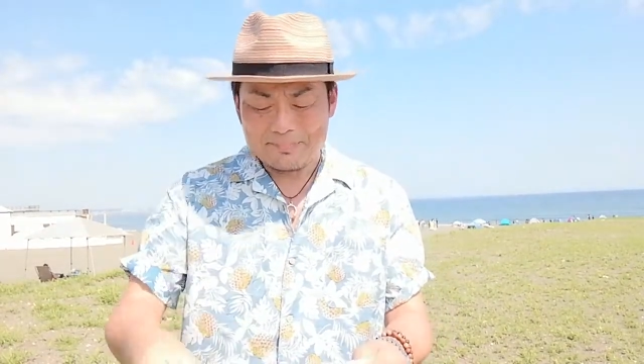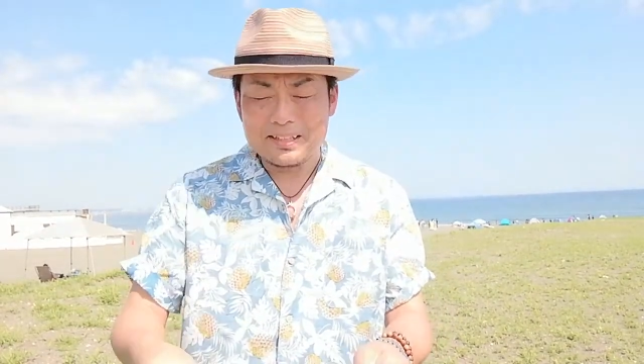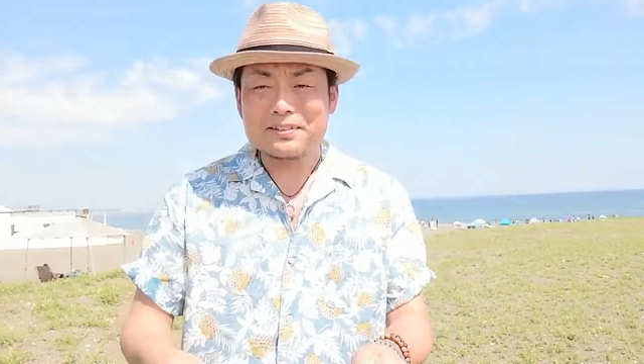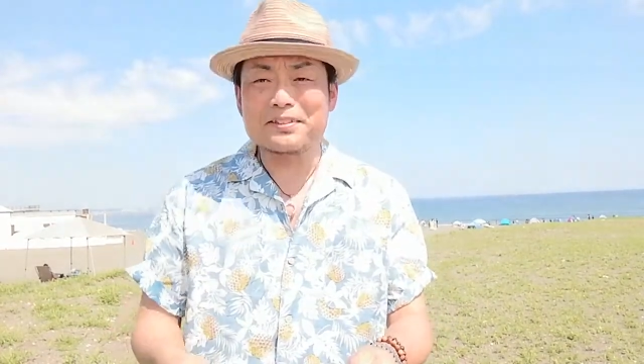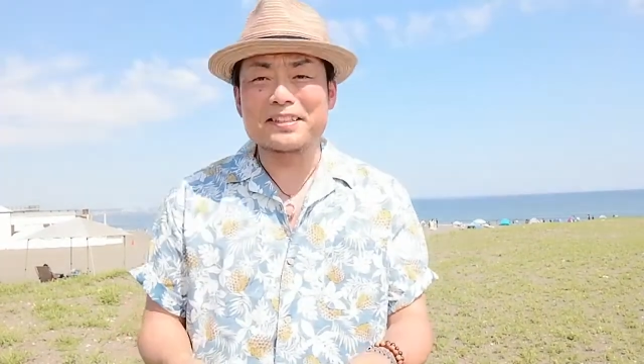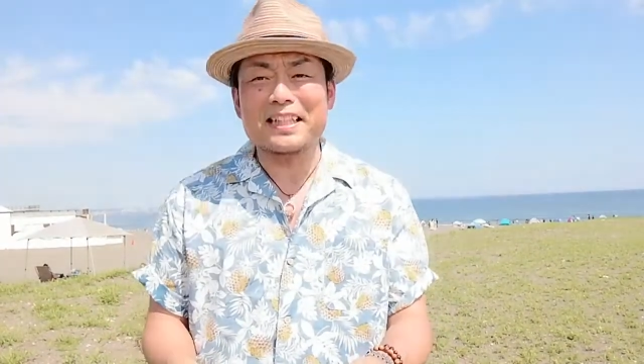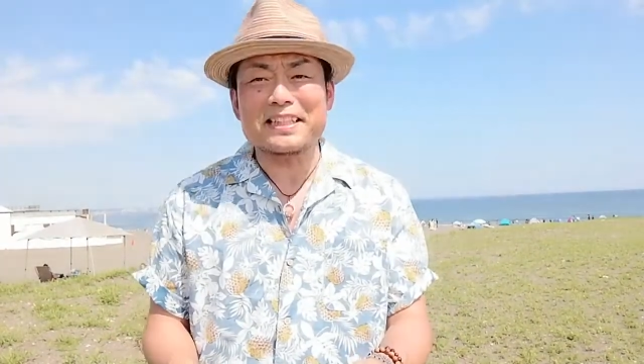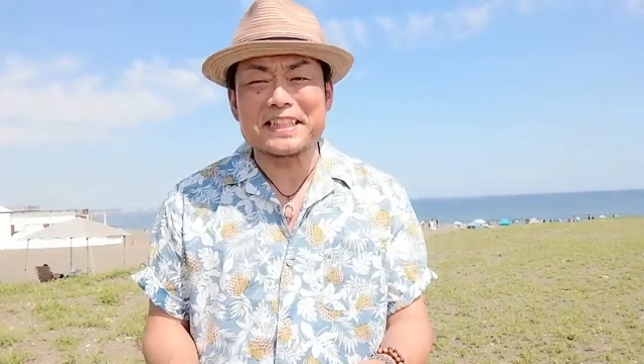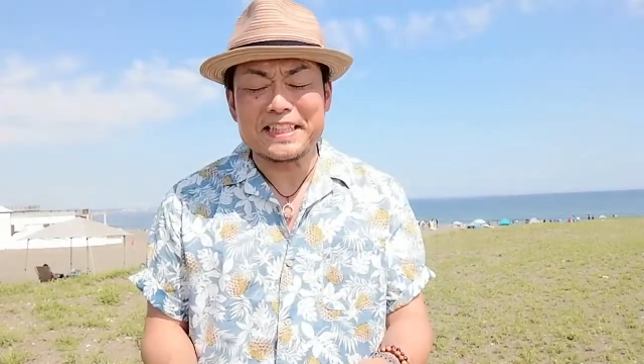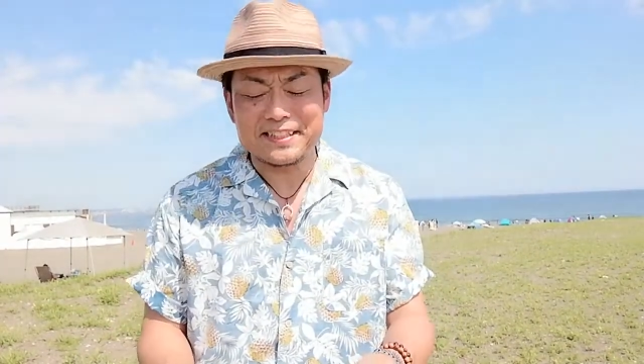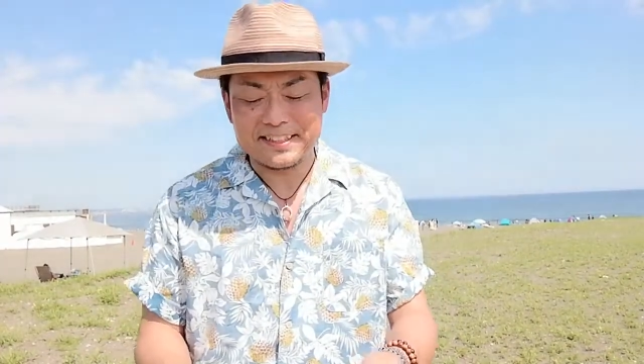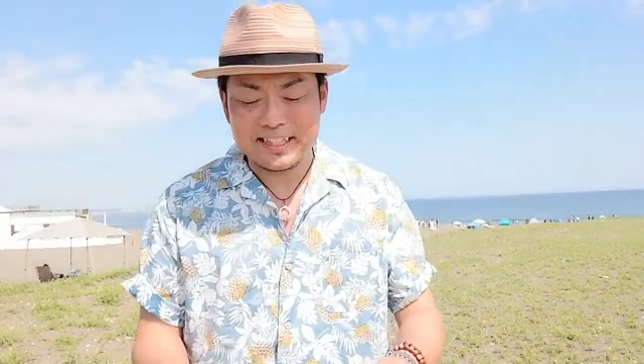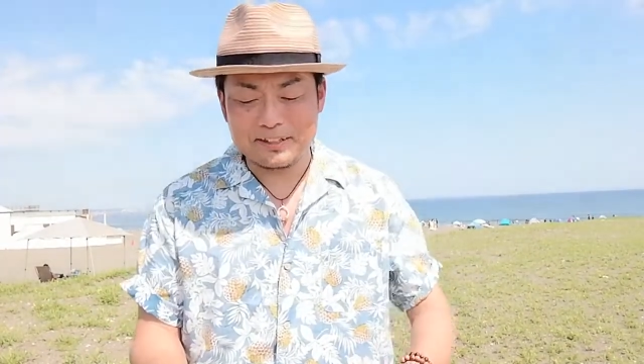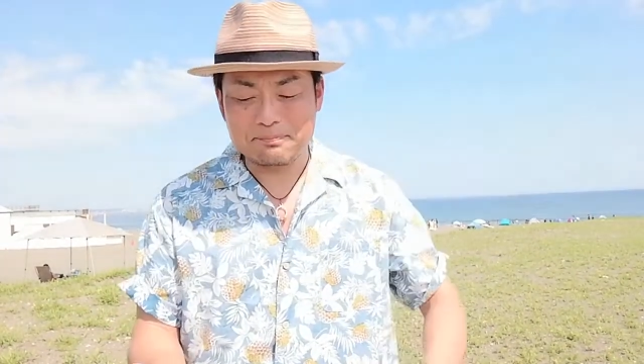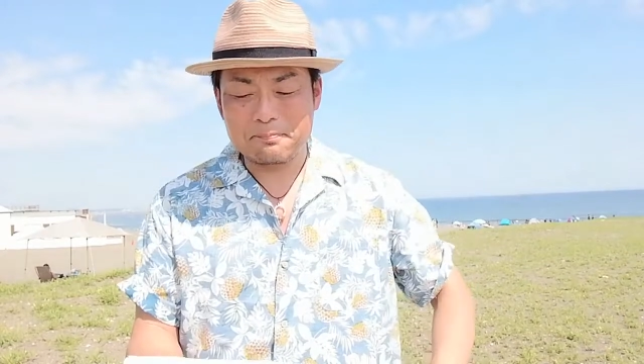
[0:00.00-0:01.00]
船吉
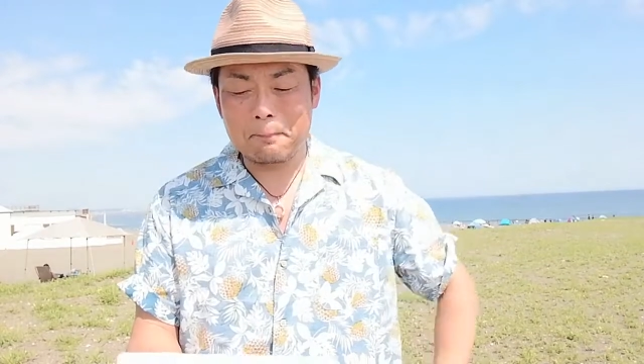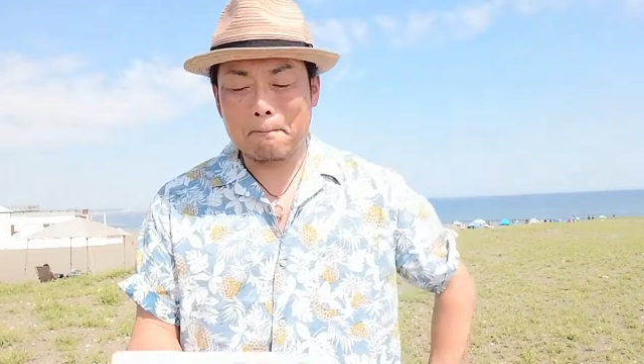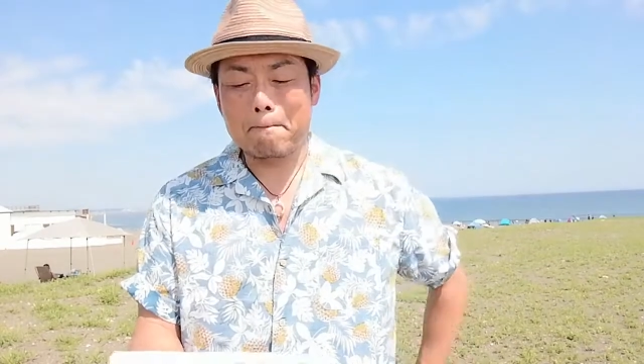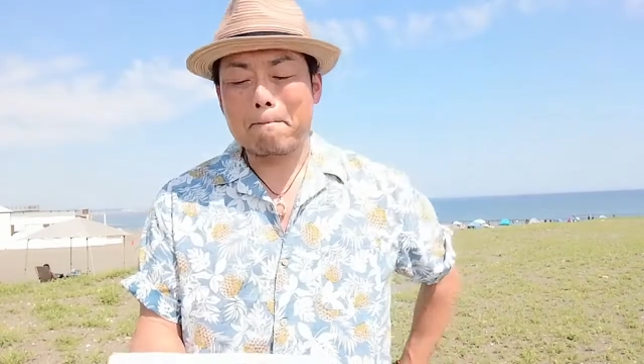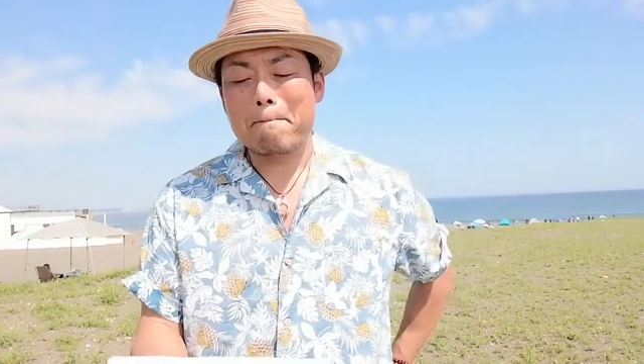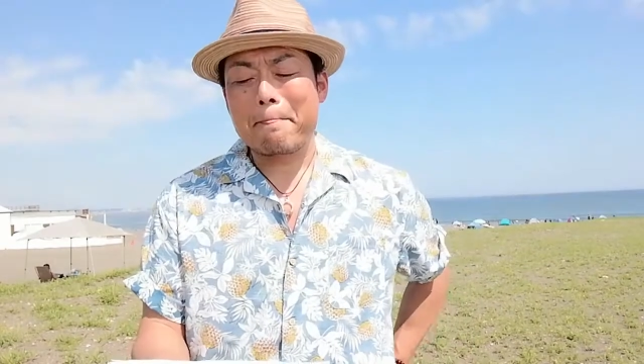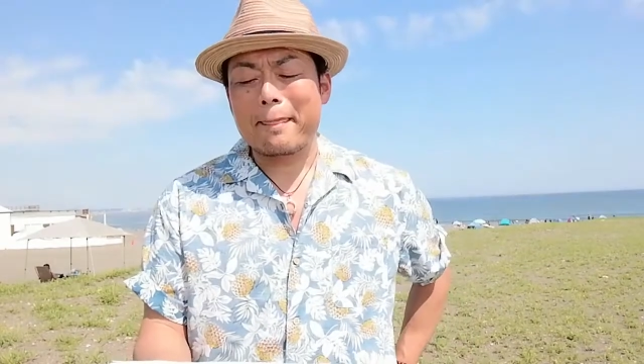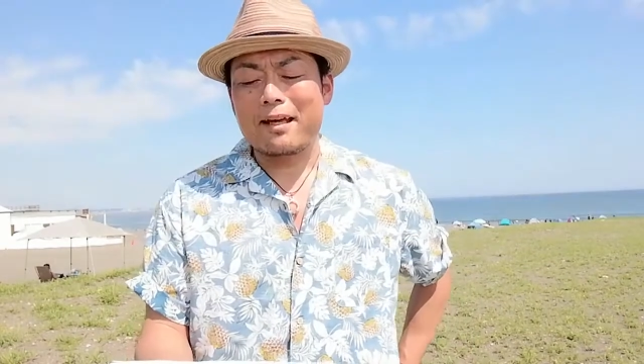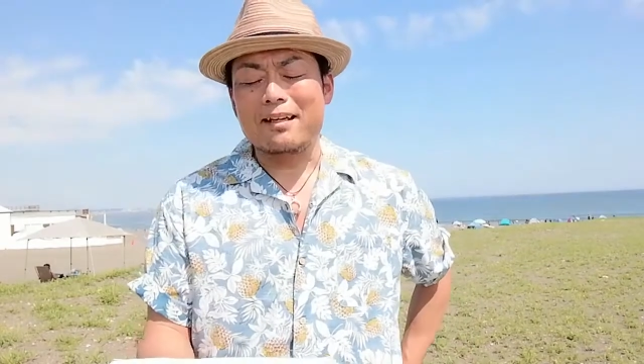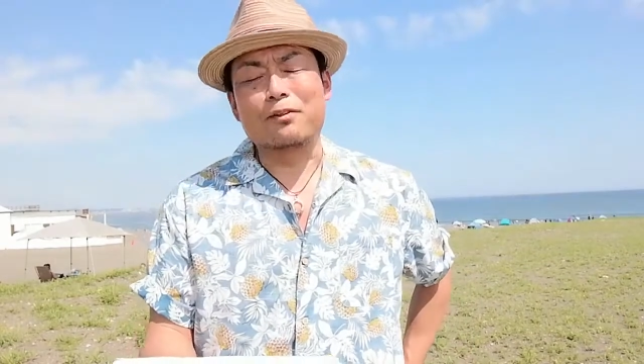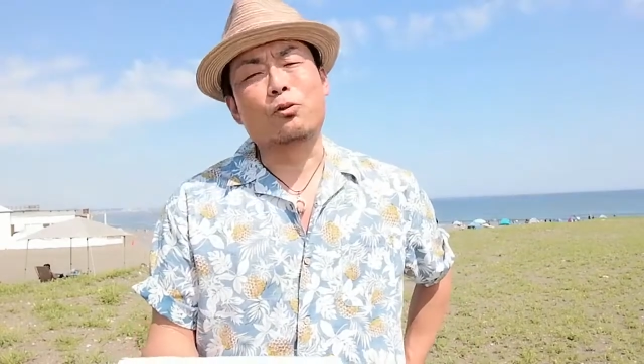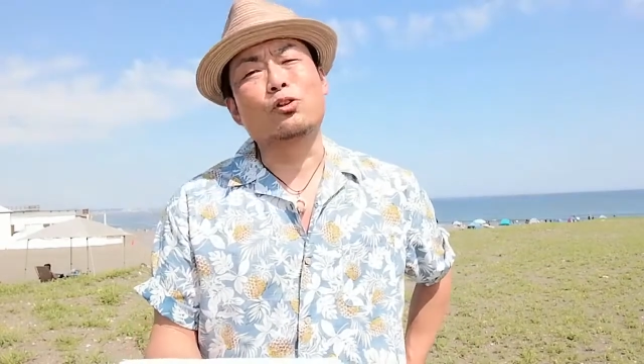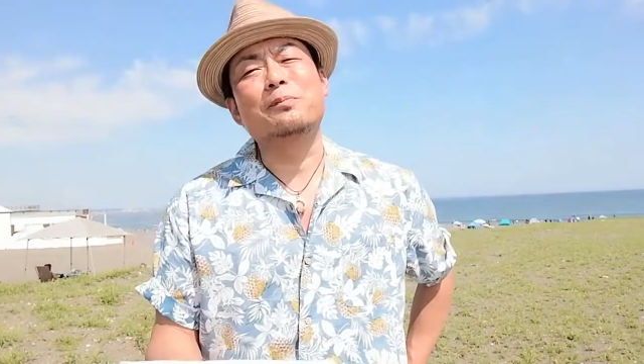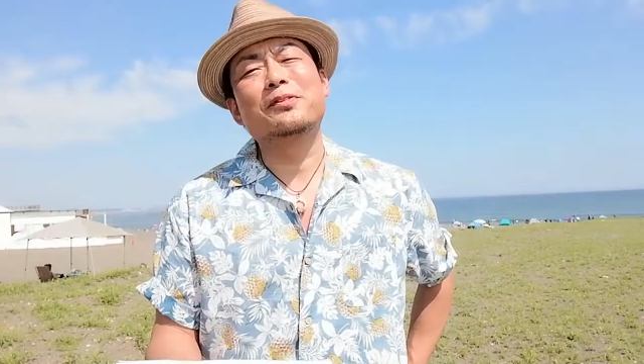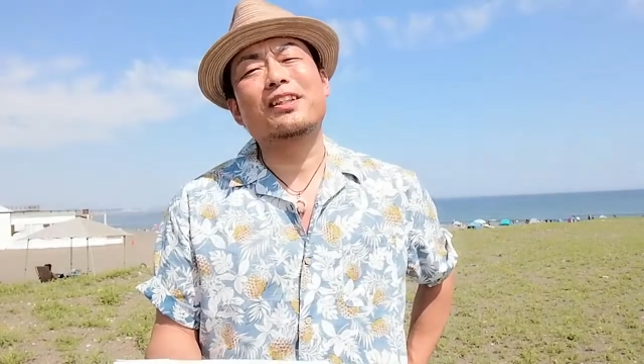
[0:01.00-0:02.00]
さん、え
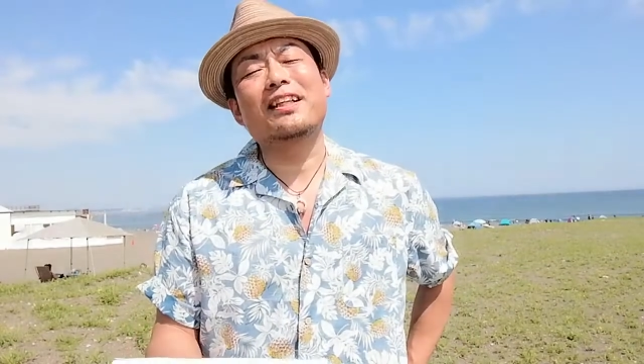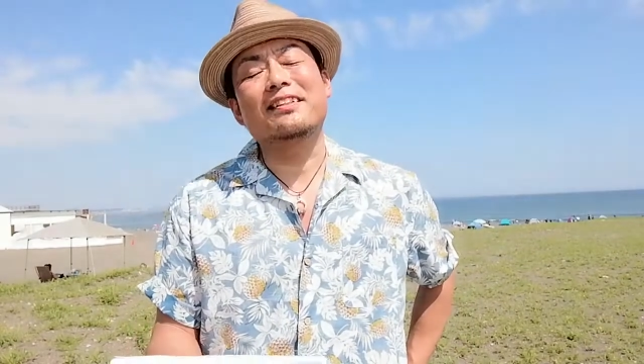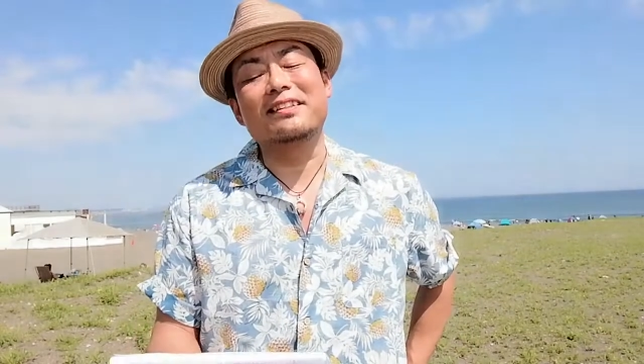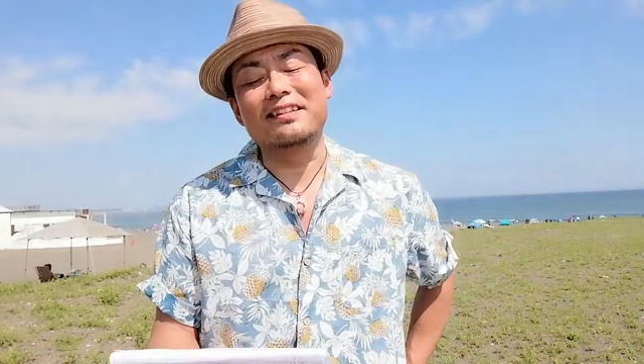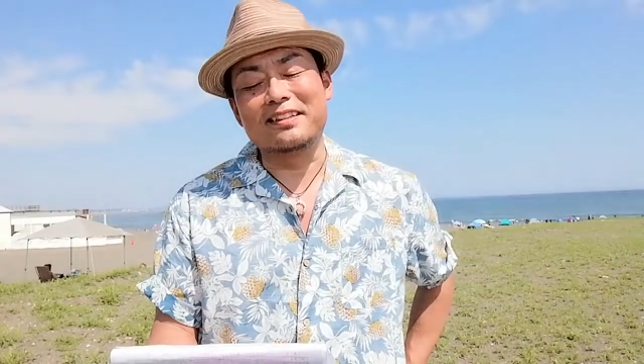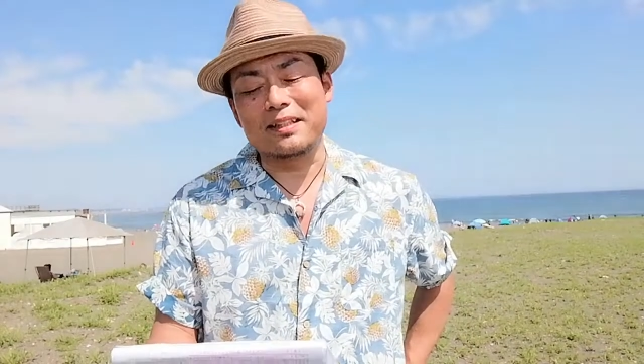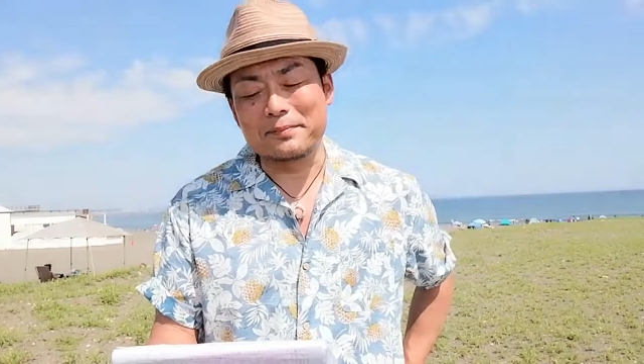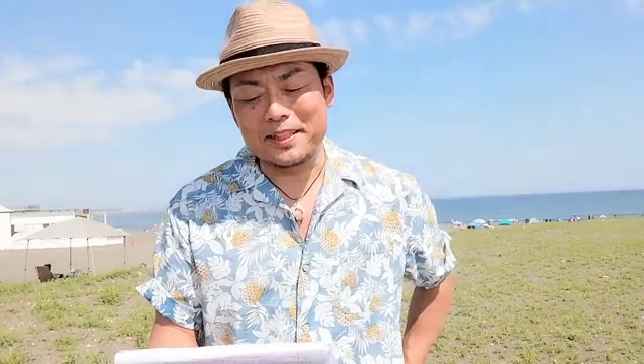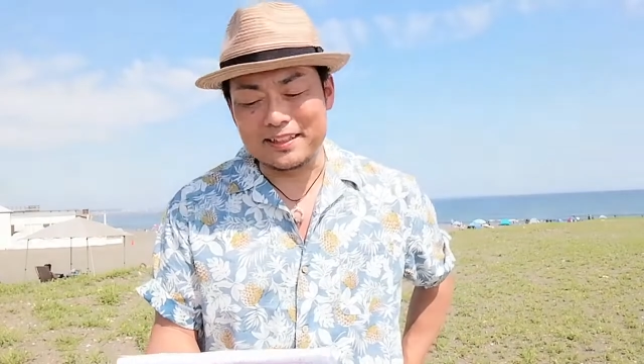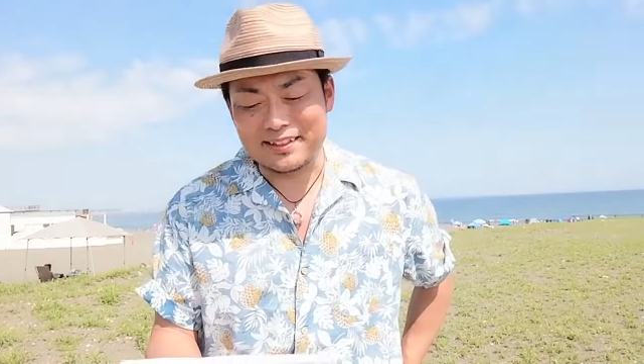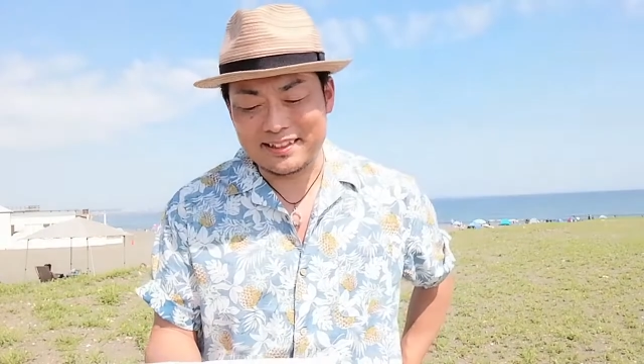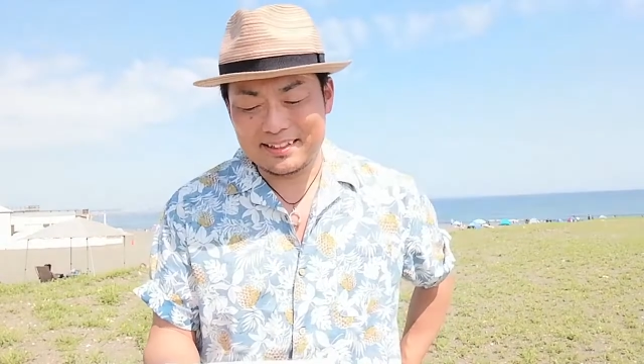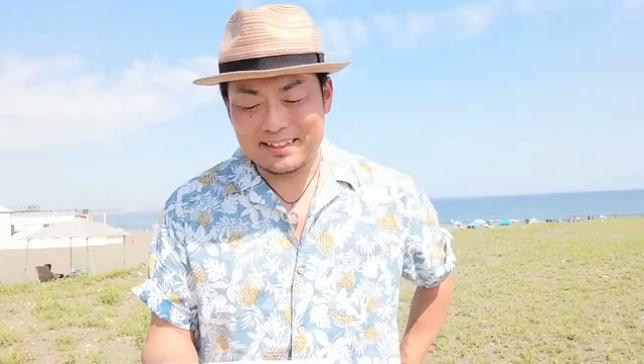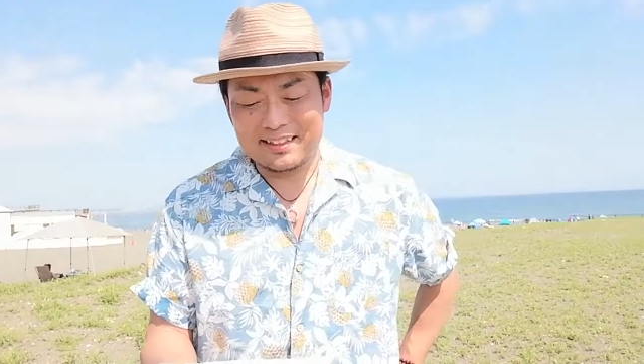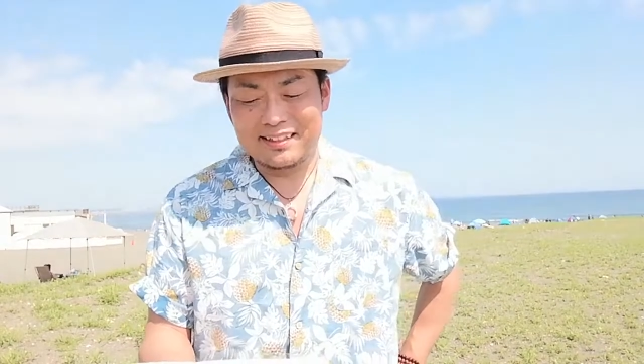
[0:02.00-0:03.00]
子供関連ダメで
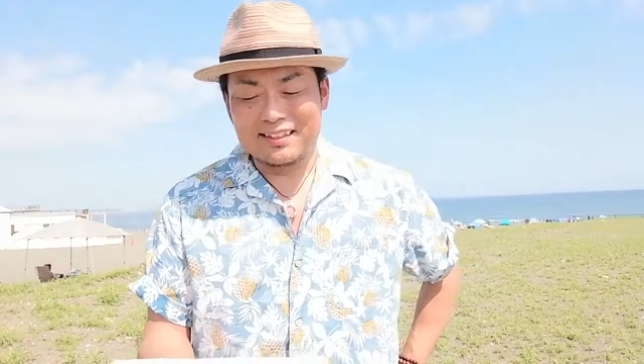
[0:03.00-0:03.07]
す。